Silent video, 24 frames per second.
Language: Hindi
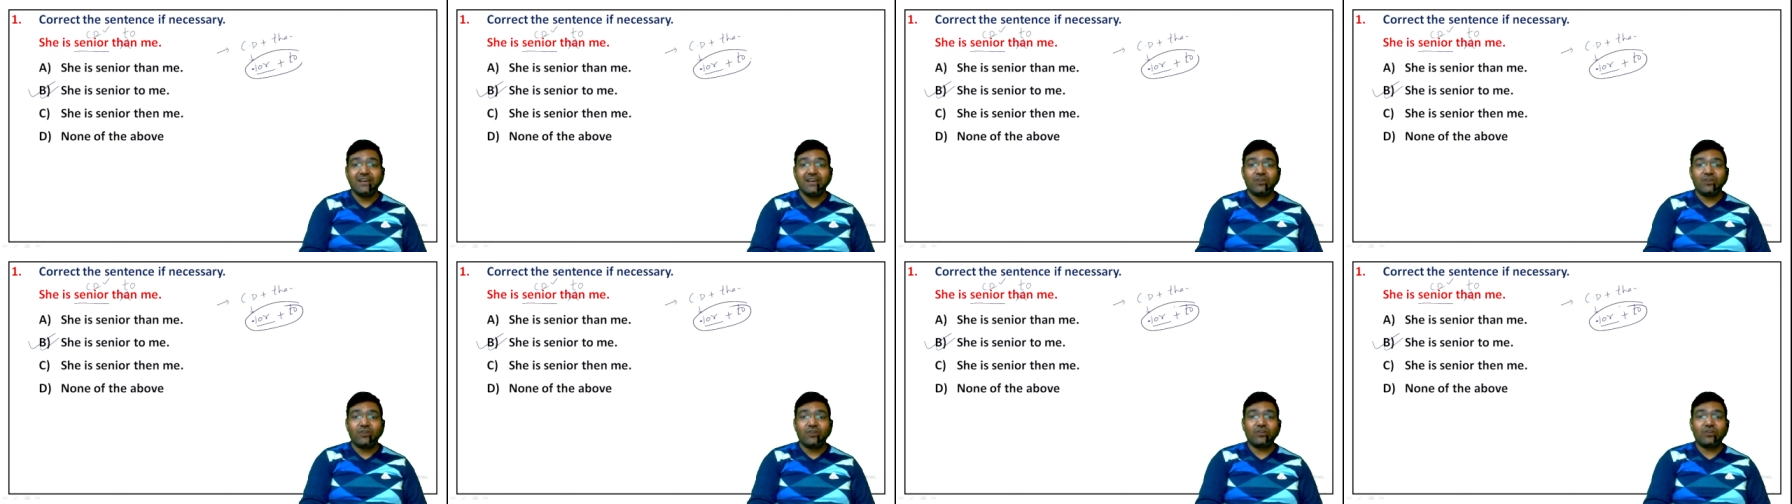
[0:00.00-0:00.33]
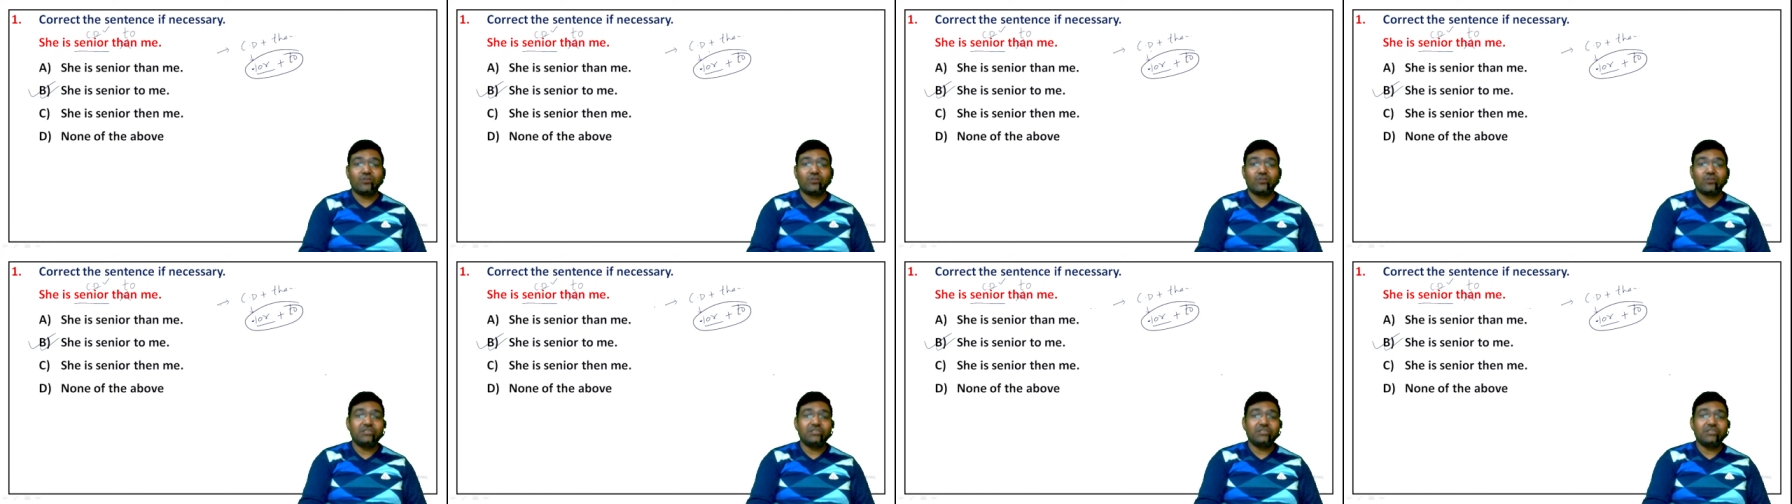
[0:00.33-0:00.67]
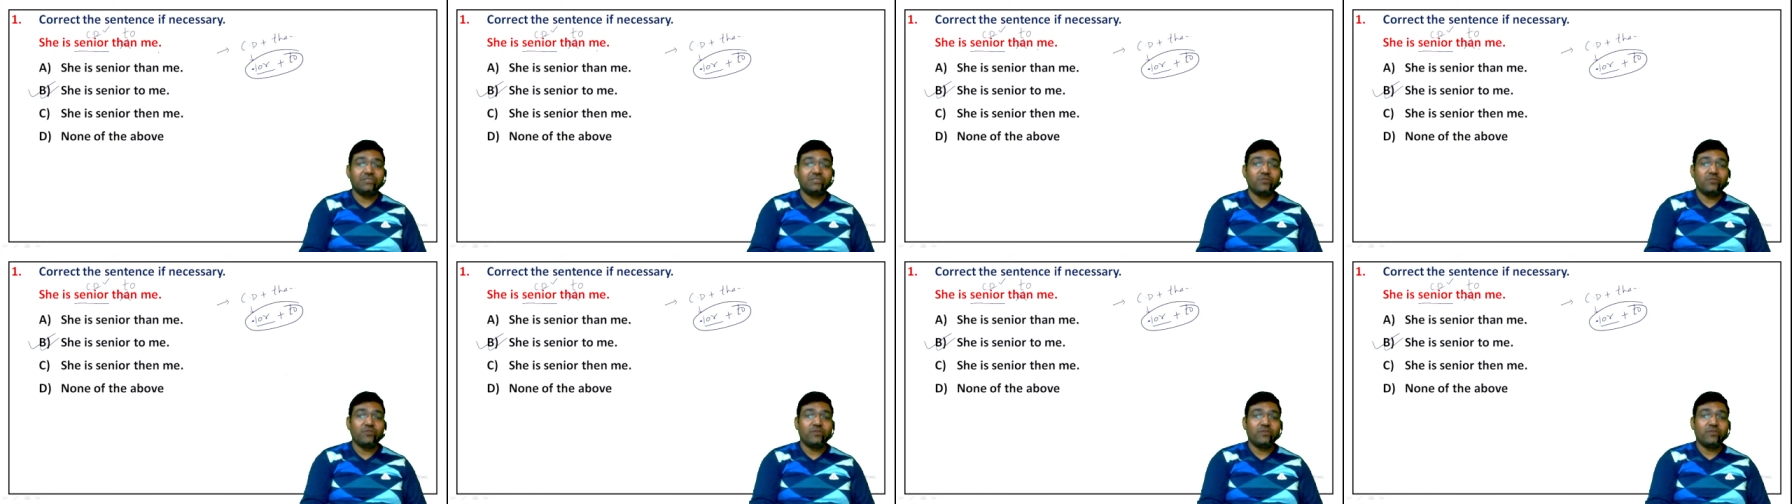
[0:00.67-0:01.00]
कौन कौन सी
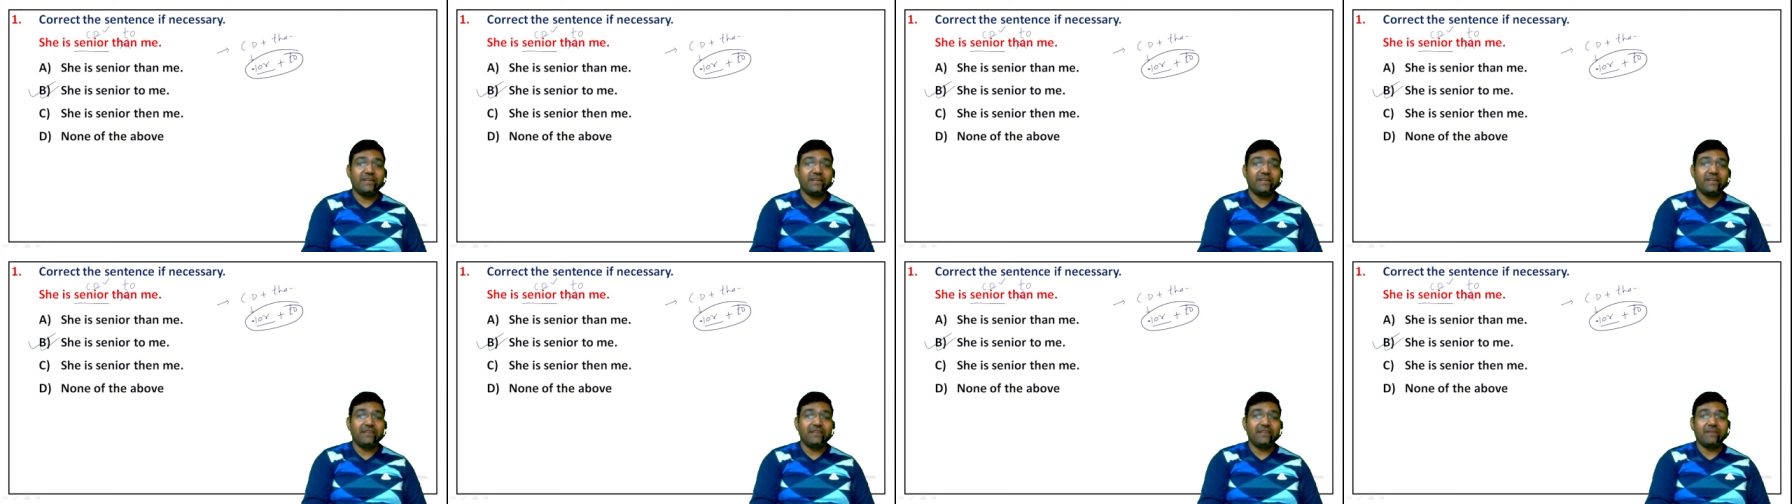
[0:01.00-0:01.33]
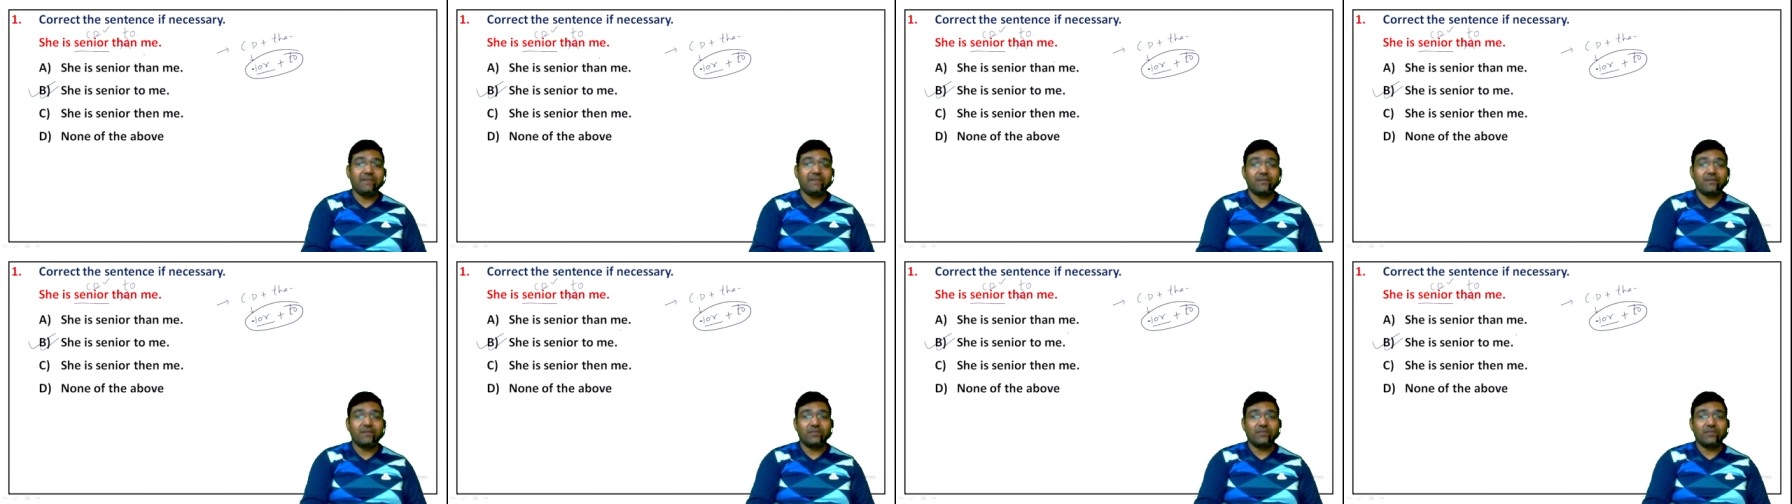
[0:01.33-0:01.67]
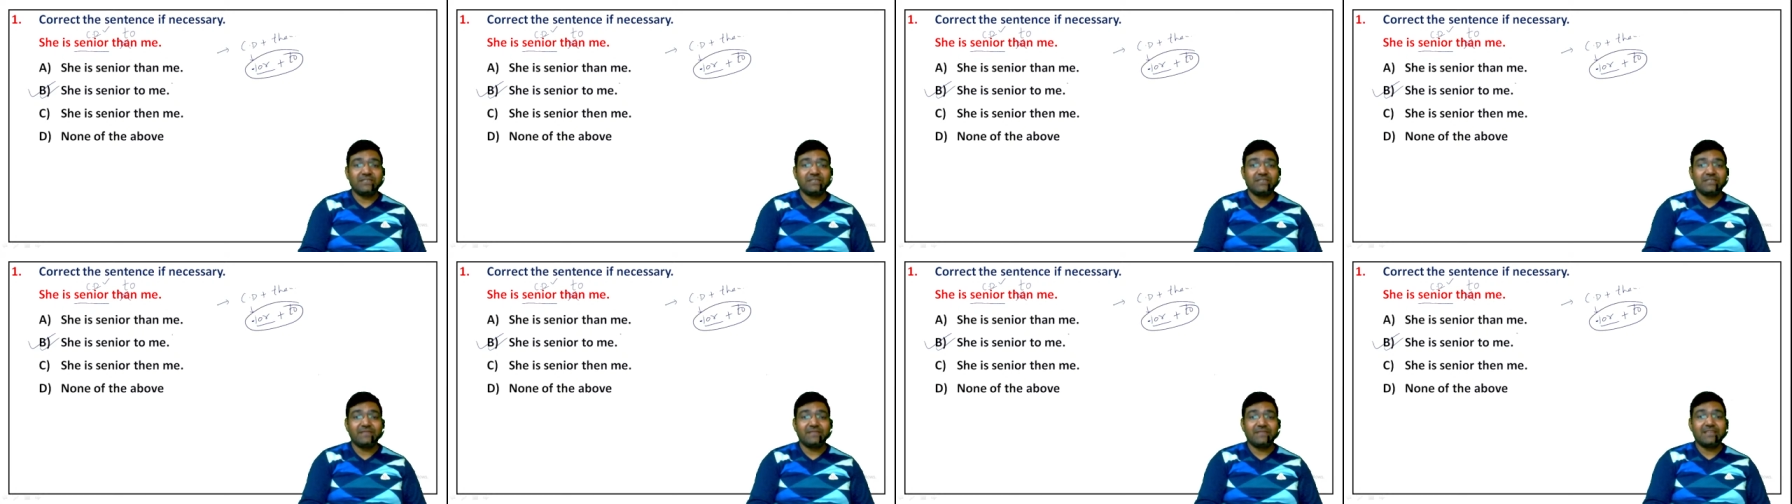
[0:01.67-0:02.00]
इसमें और बनेगी मैं आपको
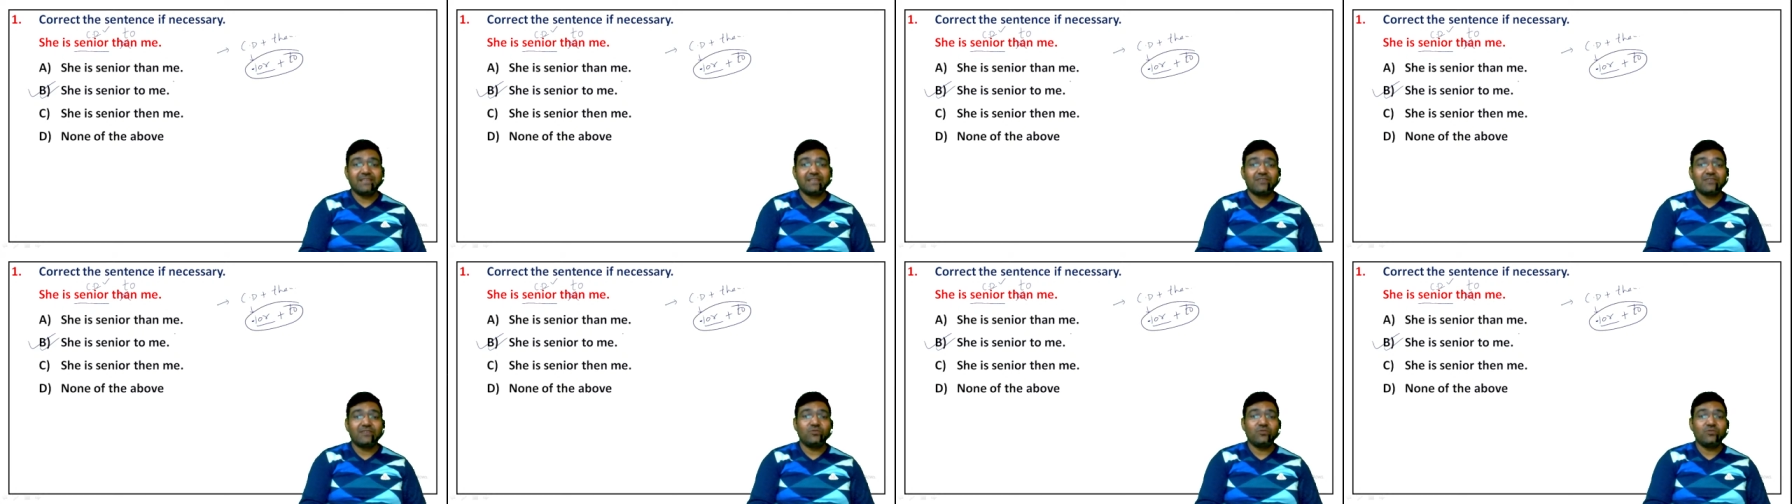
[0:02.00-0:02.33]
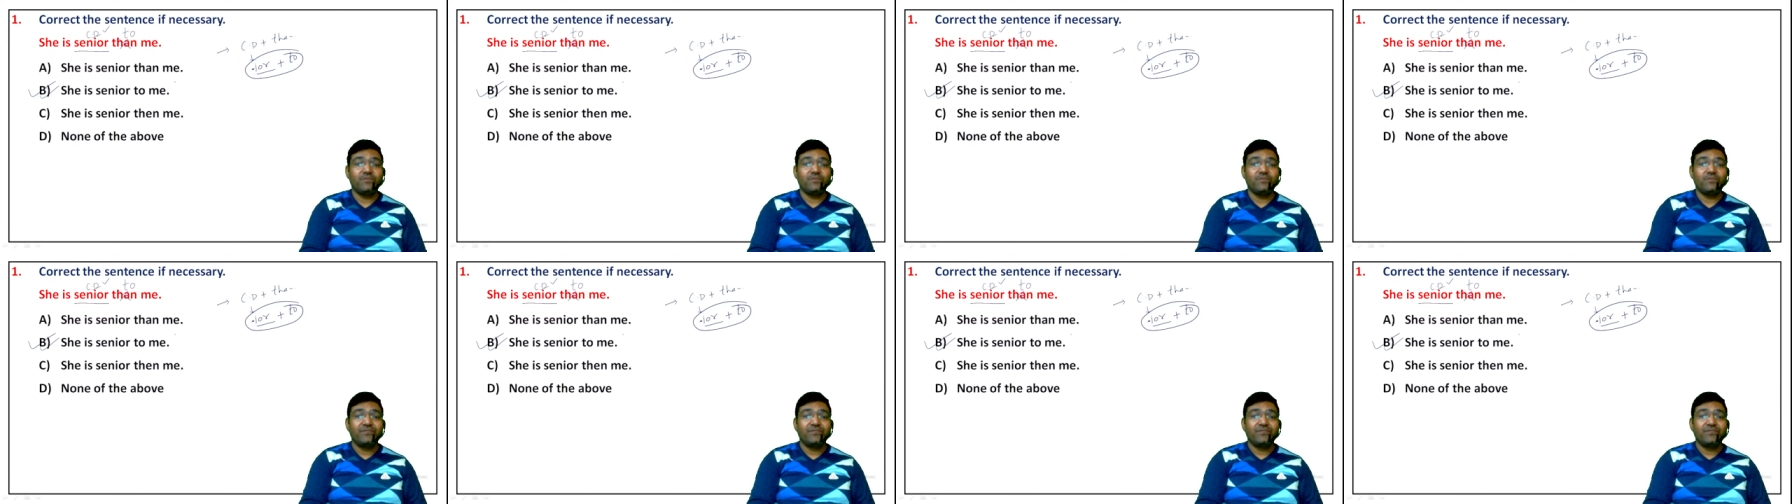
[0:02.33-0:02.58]
ऐसी बताता हूं